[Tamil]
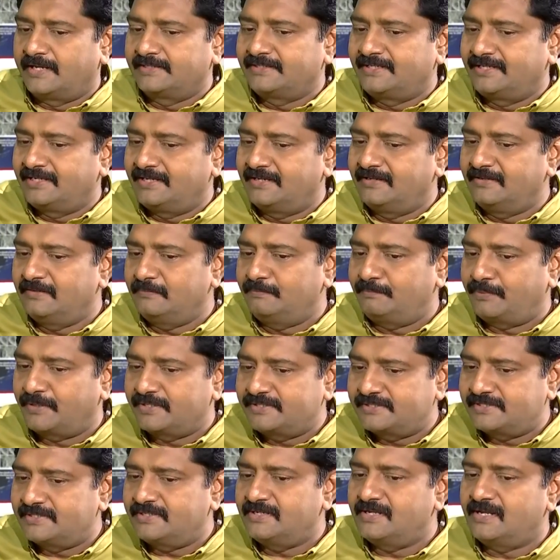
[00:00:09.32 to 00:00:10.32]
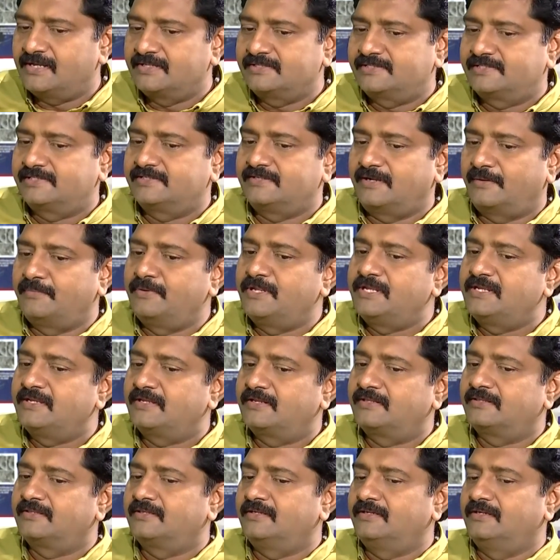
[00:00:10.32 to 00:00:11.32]
அதில் என்ன பிரச்சனை ஆச்சு
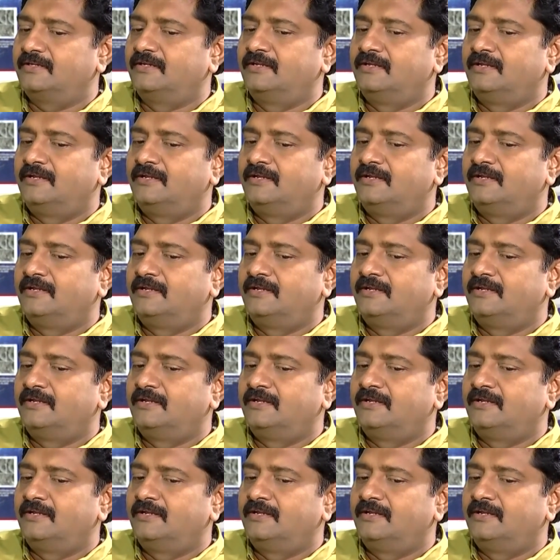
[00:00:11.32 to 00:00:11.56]
அப்படிங்கிறத